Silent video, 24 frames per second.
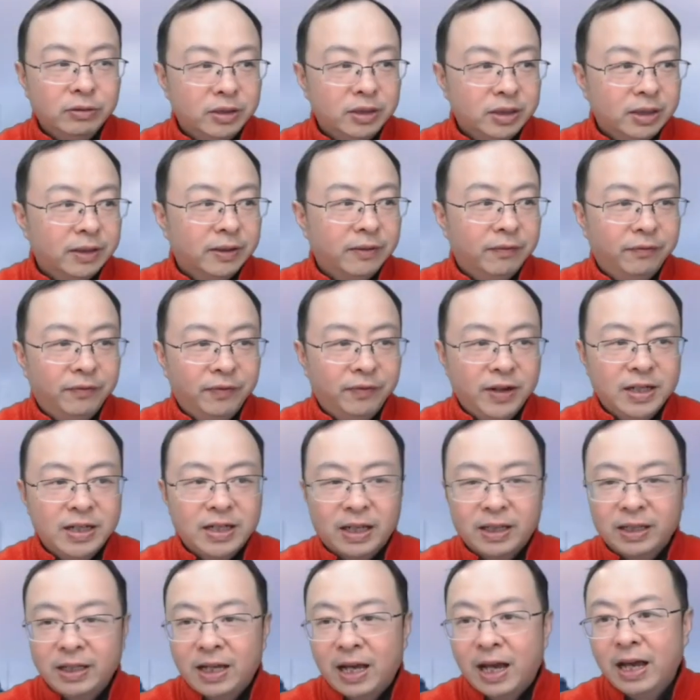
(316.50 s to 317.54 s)
是非
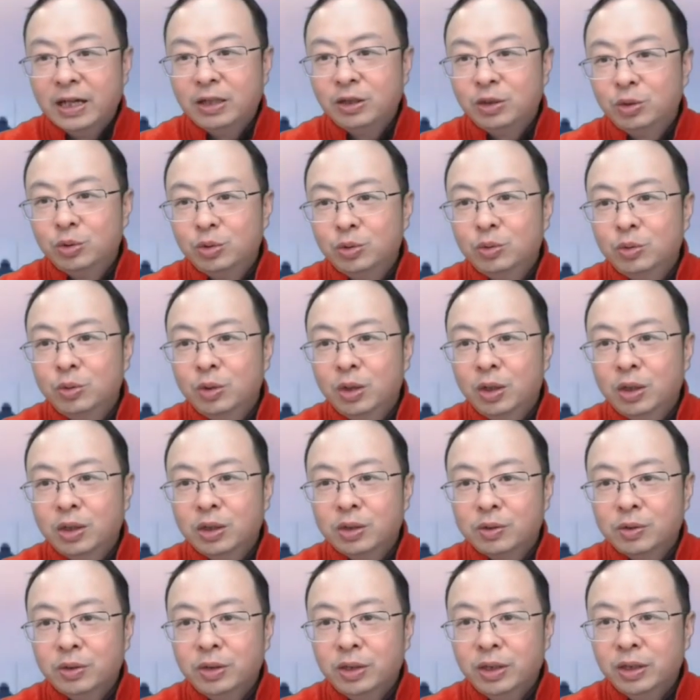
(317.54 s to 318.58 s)
常的爱书，
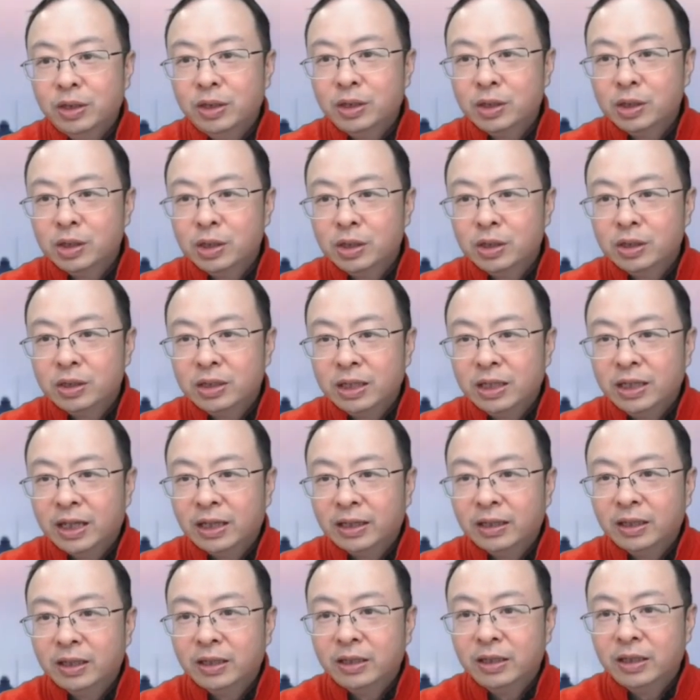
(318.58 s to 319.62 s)
所以这
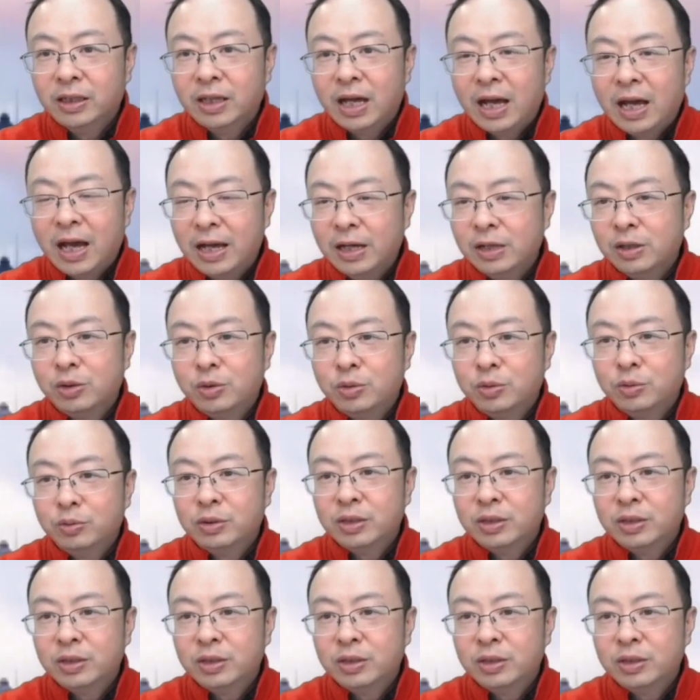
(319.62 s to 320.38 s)
样的一个爱书